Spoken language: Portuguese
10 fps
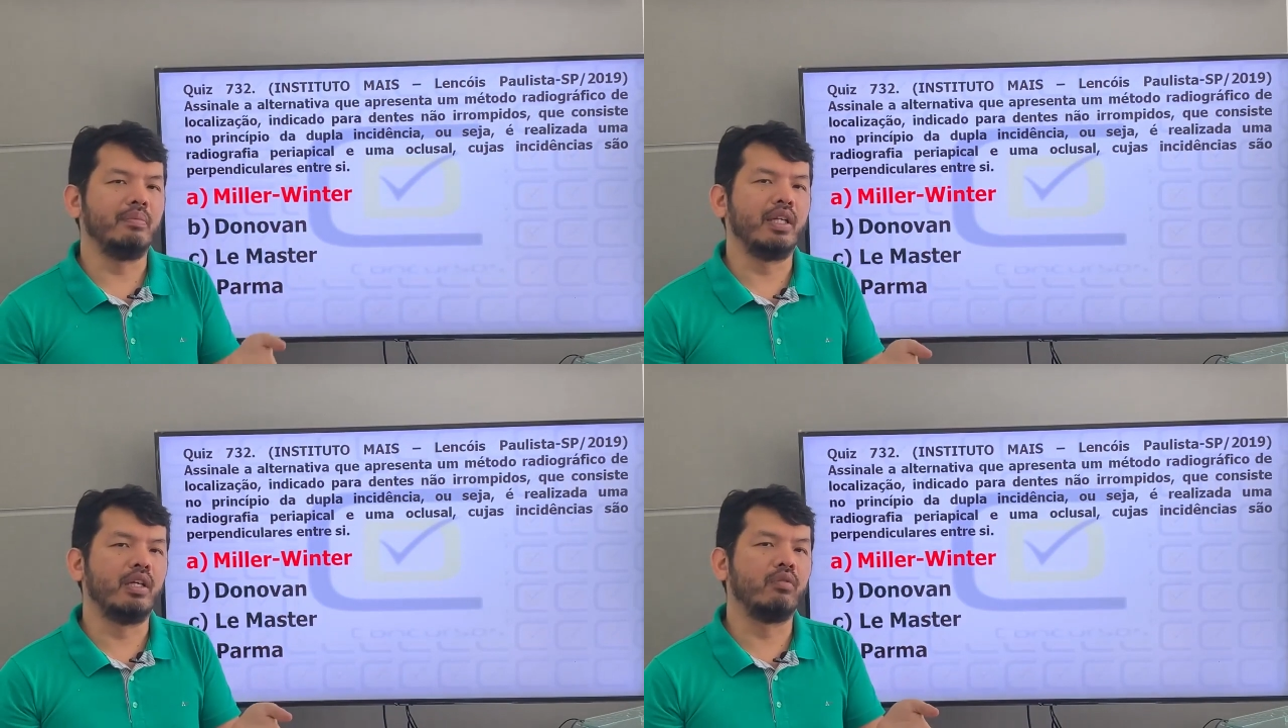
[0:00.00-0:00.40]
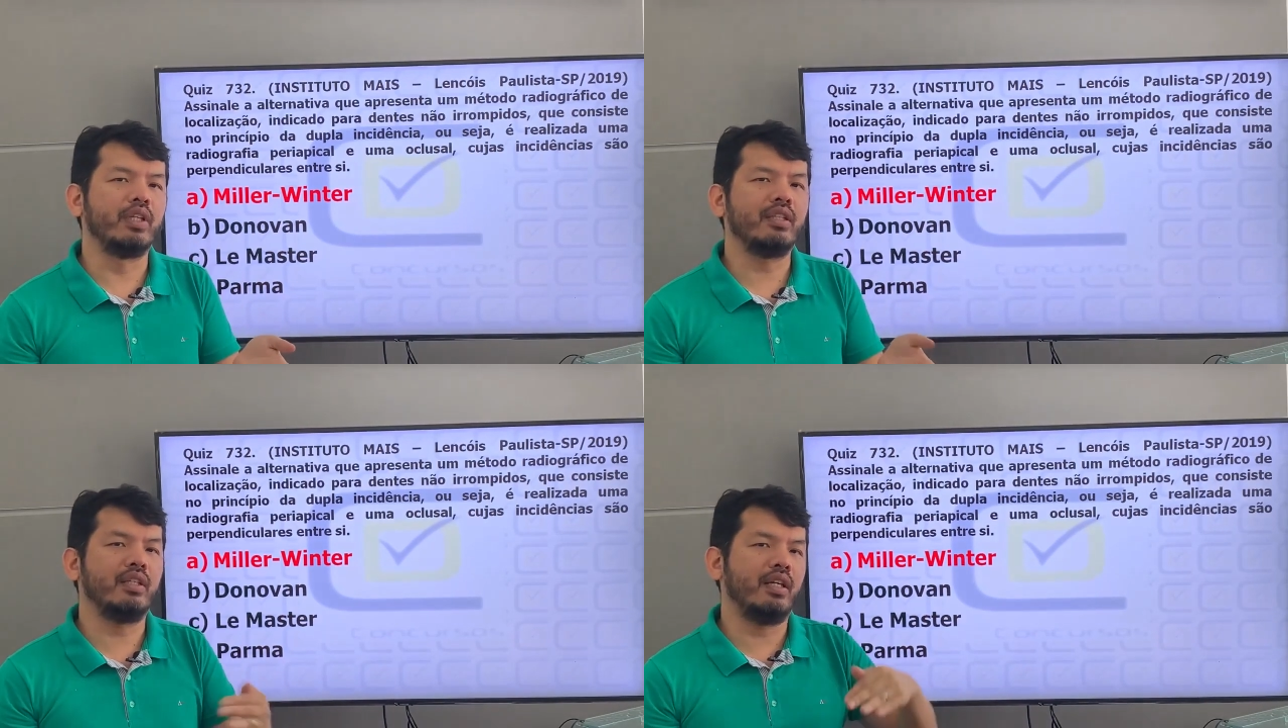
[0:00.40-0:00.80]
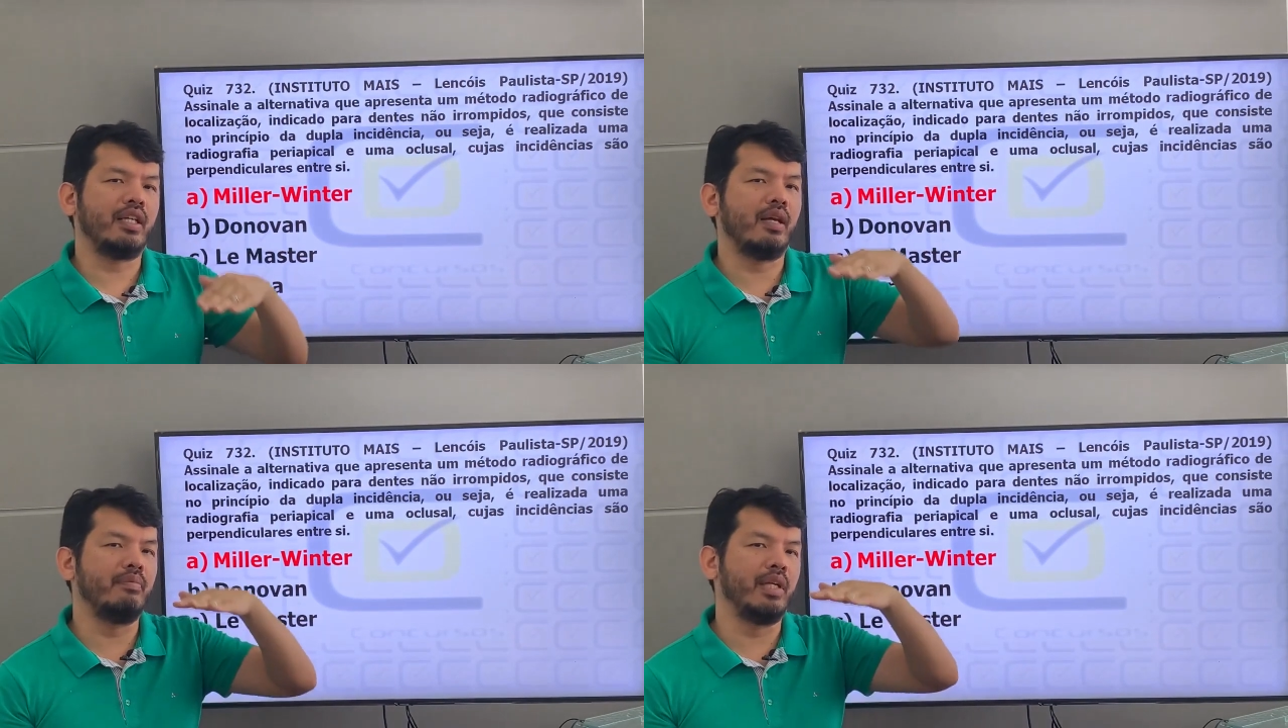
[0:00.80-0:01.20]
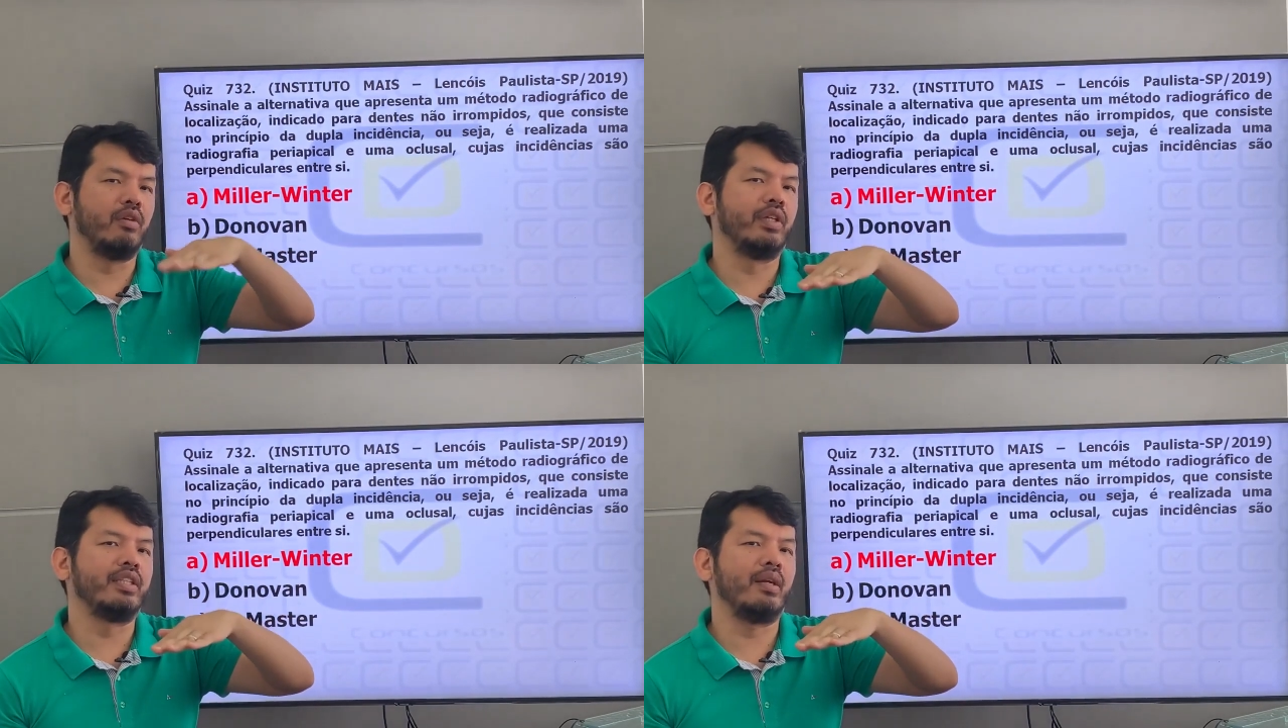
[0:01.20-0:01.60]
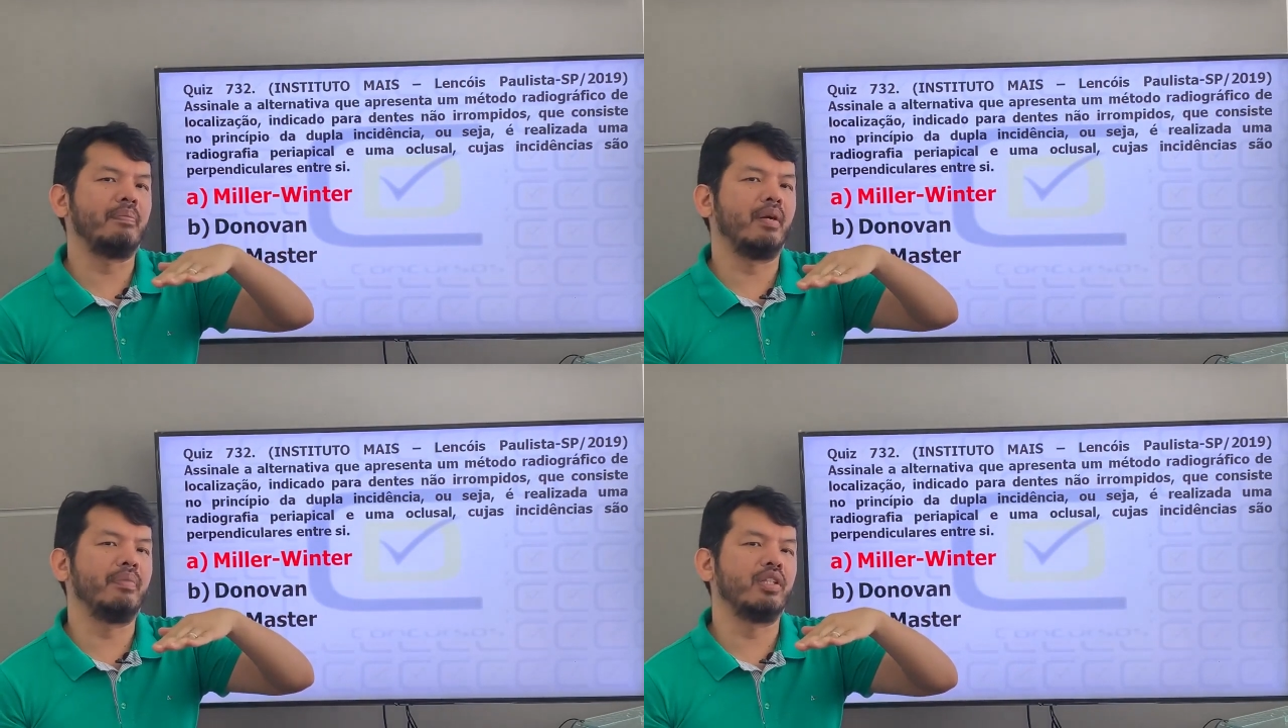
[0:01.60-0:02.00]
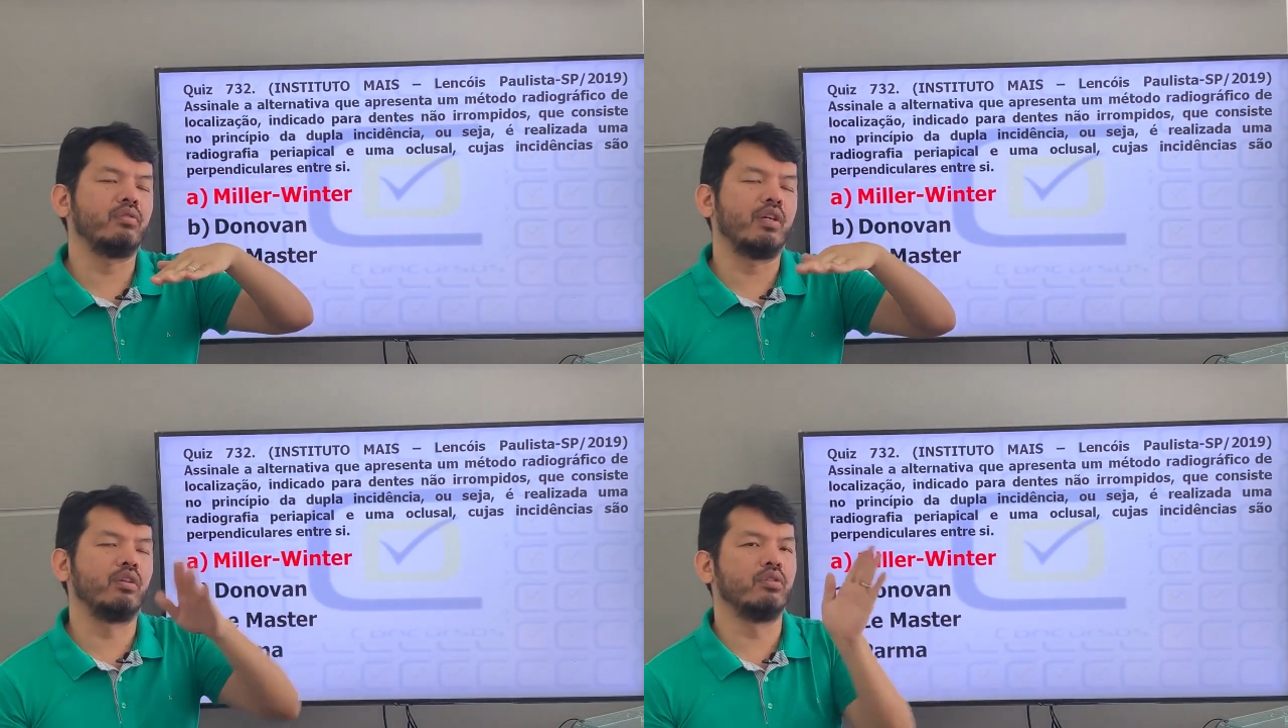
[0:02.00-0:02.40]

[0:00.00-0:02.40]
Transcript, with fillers: Miller-Winter é que a Miller-Winter é perpendicular.